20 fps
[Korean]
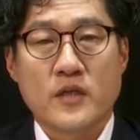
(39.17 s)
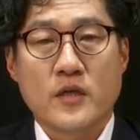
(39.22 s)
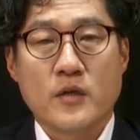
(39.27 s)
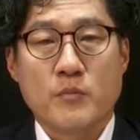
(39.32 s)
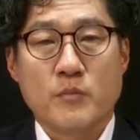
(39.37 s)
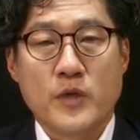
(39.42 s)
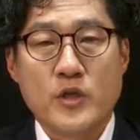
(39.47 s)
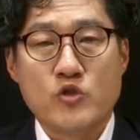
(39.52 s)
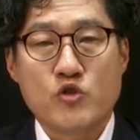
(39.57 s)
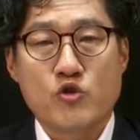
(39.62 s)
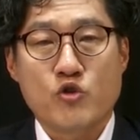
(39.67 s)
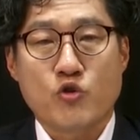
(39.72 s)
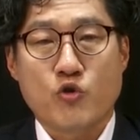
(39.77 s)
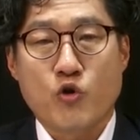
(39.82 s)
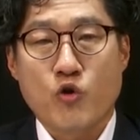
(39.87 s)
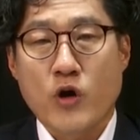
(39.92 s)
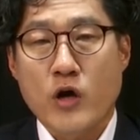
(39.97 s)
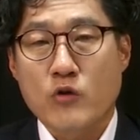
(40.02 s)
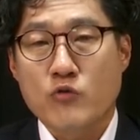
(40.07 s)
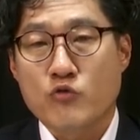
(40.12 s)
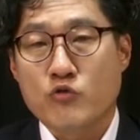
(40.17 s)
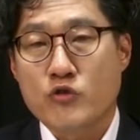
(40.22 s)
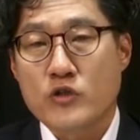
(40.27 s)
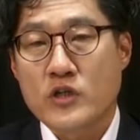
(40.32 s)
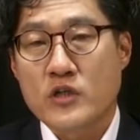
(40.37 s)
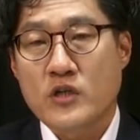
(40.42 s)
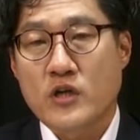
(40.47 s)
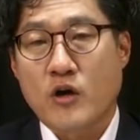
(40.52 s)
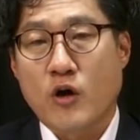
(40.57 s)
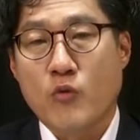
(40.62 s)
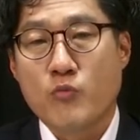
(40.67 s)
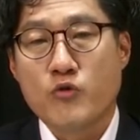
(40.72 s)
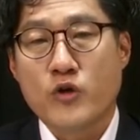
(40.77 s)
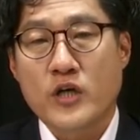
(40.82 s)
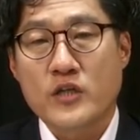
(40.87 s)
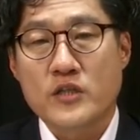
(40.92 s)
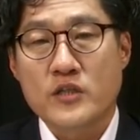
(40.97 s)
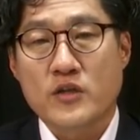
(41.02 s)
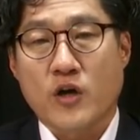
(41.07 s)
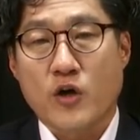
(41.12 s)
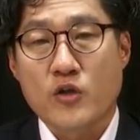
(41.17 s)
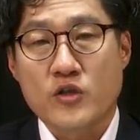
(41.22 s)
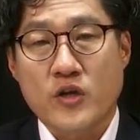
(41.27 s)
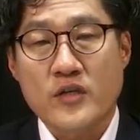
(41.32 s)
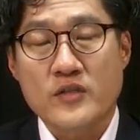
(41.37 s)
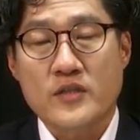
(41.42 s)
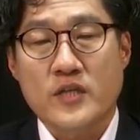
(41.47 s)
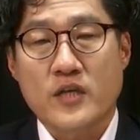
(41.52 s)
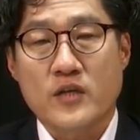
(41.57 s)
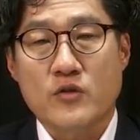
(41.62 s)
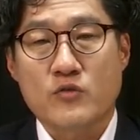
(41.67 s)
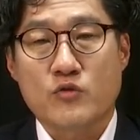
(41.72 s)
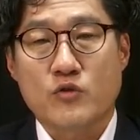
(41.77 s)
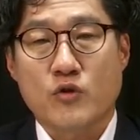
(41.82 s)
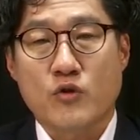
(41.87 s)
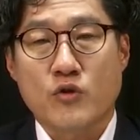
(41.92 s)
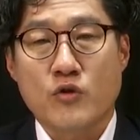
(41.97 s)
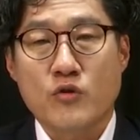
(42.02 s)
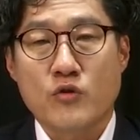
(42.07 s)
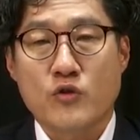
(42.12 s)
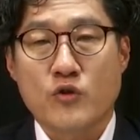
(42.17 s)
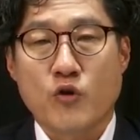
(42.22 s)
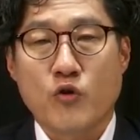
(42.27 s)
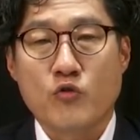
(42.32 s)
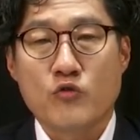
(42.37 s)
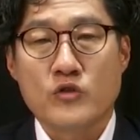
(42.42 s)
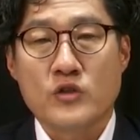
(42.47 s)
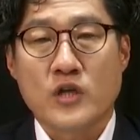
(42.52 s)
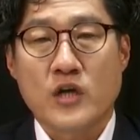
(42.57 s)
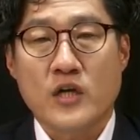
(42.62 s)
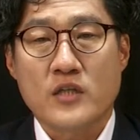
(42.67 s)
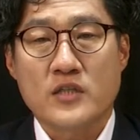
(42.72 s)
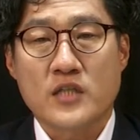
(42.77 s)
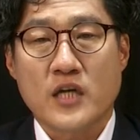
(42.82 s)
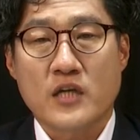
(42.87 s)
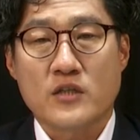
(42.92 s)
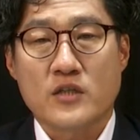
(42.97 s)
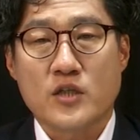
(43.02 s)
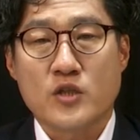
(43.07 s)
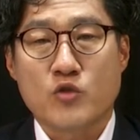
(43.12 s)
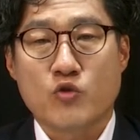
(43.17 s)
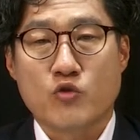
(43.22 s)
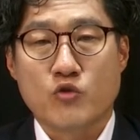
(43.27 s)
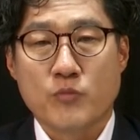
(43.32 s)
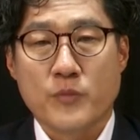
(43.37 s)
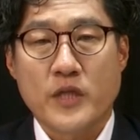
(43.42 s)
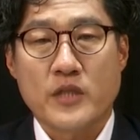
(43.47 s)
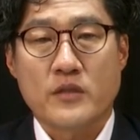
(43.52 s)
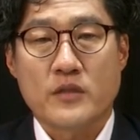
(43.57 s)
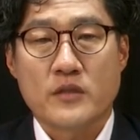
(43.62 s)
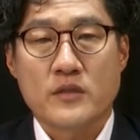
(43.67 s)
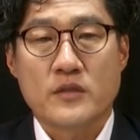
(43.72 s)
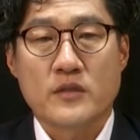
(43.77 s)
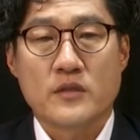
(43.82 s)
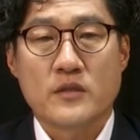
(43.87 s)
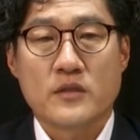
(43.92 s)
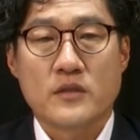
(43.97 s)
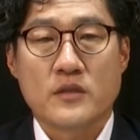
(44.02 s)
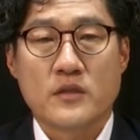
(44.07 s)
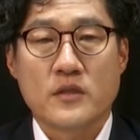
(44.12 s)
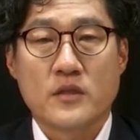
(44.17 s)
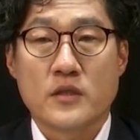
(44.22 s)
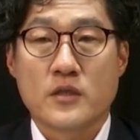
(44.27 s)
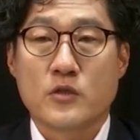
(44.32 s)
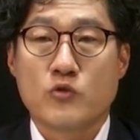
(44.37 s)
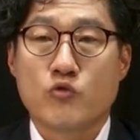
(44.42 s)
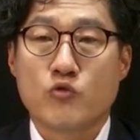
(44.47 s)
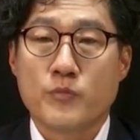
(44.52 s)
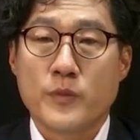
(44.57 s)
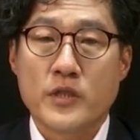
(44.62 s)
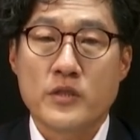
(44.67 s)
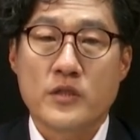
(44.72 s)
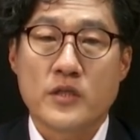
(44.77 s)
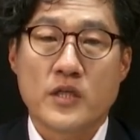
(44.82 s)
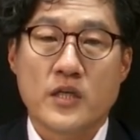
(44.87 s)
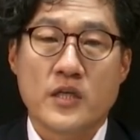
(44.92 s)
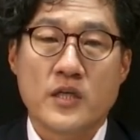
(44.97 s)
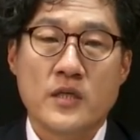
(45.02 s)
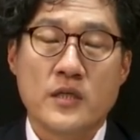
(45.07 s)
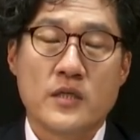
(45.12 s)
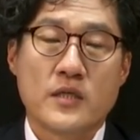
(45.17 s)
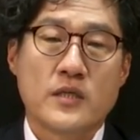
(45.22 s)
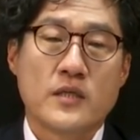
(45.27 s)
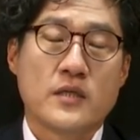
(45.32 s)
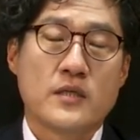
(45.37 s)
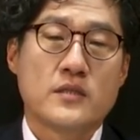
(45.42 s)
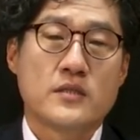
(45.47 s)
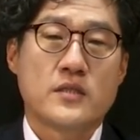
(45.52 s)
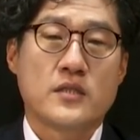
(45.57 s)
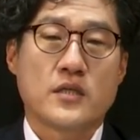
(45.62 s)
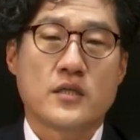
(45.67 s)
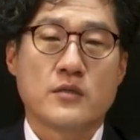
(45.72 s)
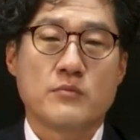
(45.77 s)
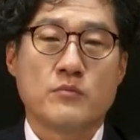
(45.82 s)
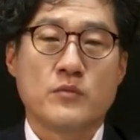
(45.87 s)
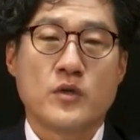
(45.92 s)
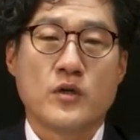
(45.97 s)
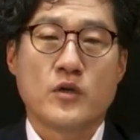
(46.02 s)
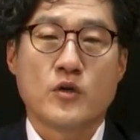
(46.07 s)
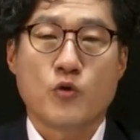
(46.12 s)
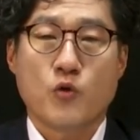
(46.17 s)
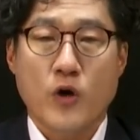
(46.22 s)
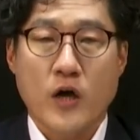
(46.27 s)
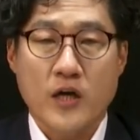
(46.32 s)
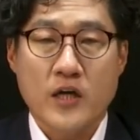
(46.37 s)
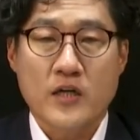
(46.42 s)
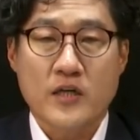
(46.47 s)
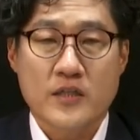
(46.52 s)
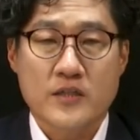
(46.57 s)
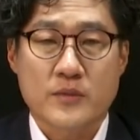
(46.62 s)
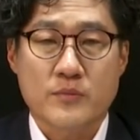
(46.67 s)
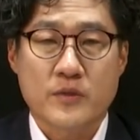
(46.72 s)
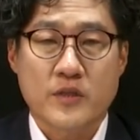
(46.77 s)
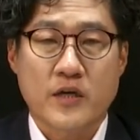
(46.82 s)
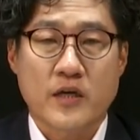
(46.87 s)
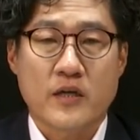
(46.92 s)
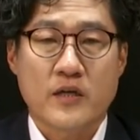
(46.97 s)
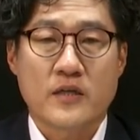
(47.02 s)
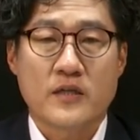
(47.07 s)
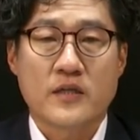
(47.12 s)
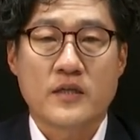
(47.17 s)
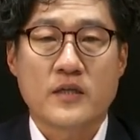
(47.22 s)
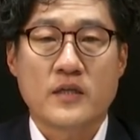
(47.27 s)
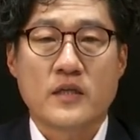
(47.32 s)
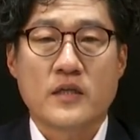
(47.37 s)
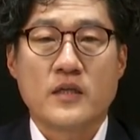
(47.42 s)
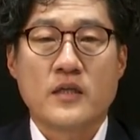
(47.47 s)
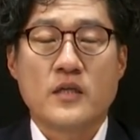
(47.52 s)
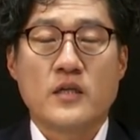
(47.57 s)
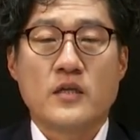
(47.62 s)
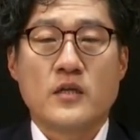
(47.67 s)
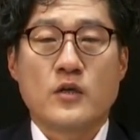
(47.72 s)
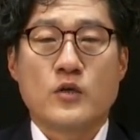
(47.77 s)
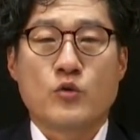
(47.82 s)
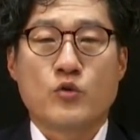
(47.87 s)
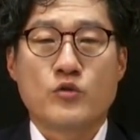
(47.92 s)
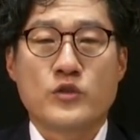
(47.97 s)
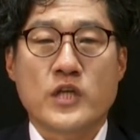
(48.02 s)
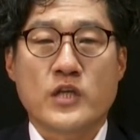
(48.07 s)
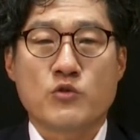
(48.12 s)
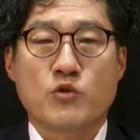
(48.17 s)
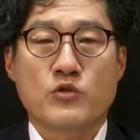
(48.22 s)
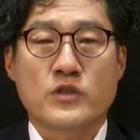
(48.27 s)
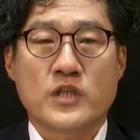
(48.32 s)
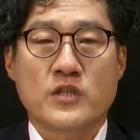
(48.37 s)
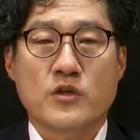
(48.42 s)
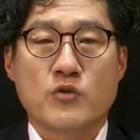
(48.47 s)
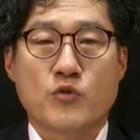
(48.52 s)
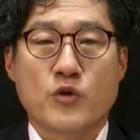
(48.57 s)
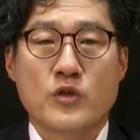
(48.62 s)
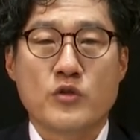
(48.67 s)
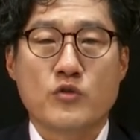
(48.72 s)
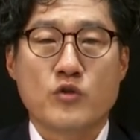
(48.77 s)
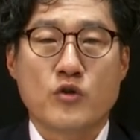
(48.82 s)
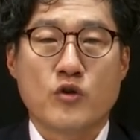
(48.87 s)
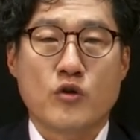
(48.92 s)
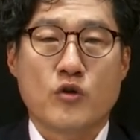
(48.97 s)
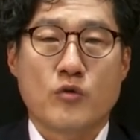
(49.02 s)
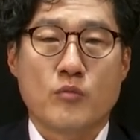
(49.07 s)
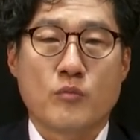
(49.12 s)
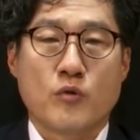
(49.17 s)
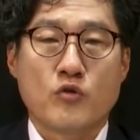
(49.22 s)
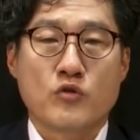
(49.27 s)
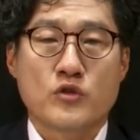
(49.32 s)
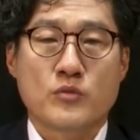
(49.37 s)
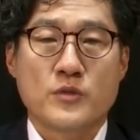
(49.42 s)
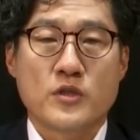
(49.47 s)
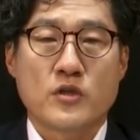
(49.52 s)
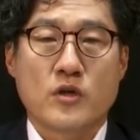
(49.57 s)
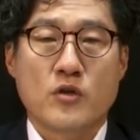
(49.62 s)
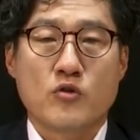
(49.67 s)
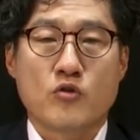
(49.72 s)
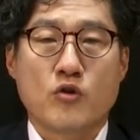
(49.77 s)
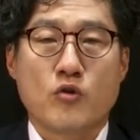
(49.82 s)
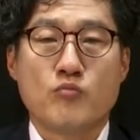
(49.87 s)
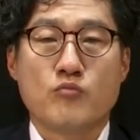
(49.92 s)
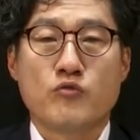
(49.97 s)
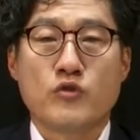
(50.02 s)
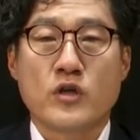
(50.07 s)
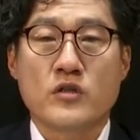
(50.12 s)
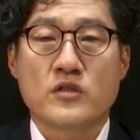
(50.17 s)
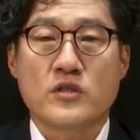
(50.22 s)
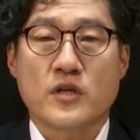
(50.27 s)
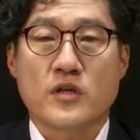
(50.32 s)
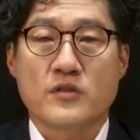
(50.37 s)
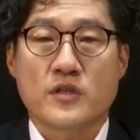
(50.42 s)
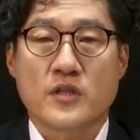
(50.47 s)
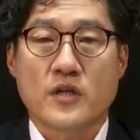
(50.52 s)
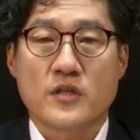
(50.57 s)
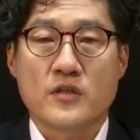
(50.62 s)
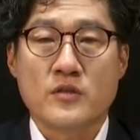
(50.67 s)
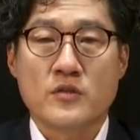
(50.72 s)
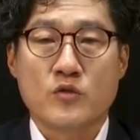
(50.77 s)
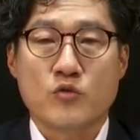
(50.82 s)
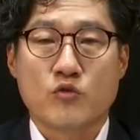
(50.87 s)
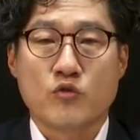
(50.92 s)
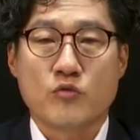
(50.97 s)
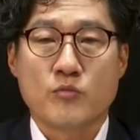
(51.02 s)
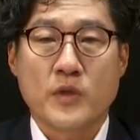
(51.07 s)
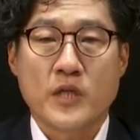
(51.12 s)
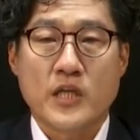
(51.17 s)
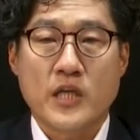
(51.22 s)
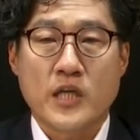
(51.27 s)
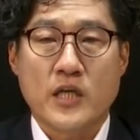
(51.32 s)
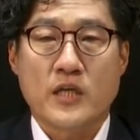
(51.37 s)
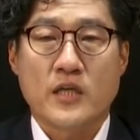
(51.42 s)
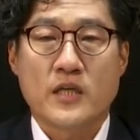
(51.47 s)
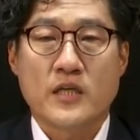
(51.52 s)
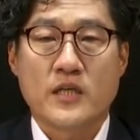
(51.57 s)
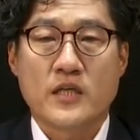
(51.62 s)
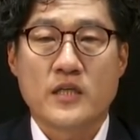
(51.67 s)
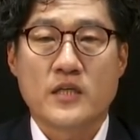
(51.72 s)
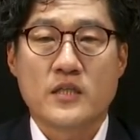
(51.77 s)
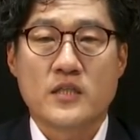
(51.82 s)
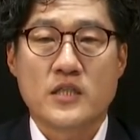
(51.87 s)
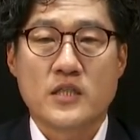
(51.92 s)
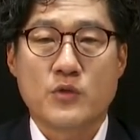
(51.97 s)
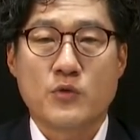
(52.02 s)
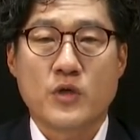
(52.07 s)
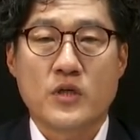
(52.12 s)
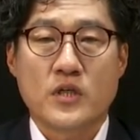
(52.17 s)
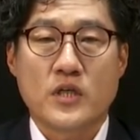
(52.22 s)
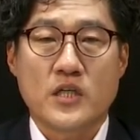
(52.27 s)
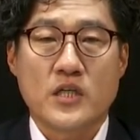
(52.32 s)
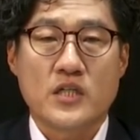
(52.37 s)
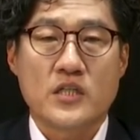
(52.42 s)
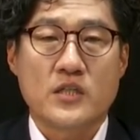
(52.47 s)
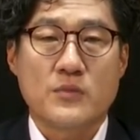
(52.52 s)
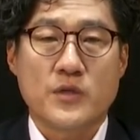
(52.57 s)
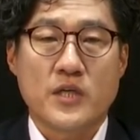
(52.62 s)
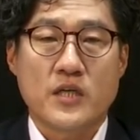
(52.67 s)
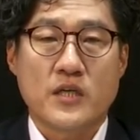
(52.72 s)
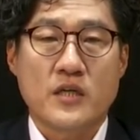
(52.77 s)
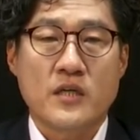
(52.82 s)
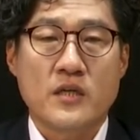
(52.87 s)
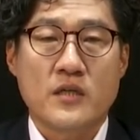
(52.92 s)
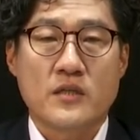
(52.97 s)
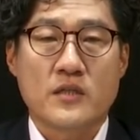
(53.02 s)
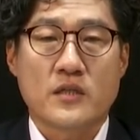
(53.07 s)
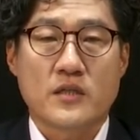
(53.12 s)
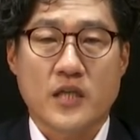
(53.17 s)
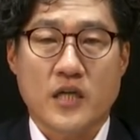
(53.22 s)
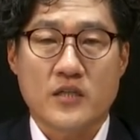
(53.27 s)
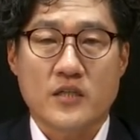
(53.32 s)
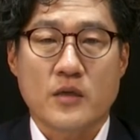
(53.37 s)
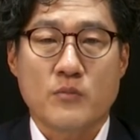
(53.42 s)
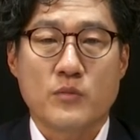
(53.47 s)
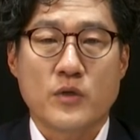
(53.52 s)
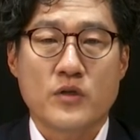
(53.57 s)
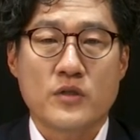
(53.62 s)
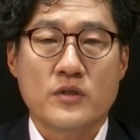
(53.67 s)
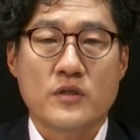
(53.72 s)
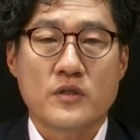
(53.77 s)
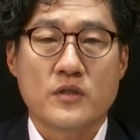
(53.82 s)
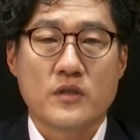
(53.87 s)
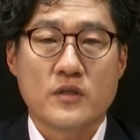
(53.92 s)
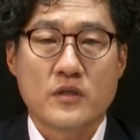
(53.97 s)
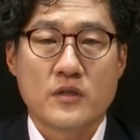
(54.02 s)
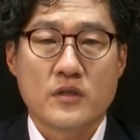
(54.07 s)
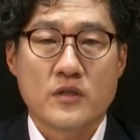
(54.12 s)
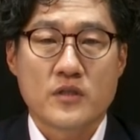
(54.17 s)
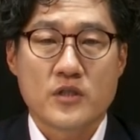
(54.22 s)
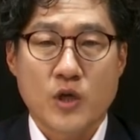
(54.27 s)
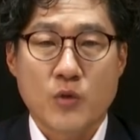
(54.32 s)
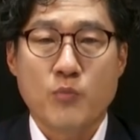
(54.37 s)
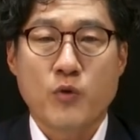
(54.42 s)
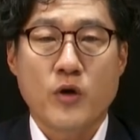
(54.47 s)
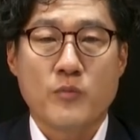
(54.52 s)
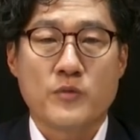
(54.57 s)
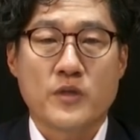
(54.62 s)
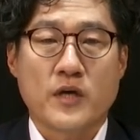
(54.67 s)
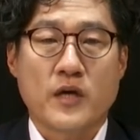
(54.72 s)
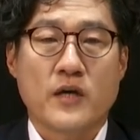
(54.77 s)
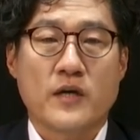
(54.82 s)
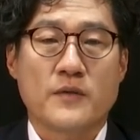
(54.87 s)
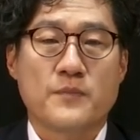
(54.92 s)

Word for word: 민주공화국을 거부하는 어떠한 세력도 용서하지 않는 국민, 그 국민들이 지금 화가 났습니다. 군사 독재 정권도 목숨을 걸고 무너뜨렸던 국민이 10월 22일 다시 한번 선포합니다.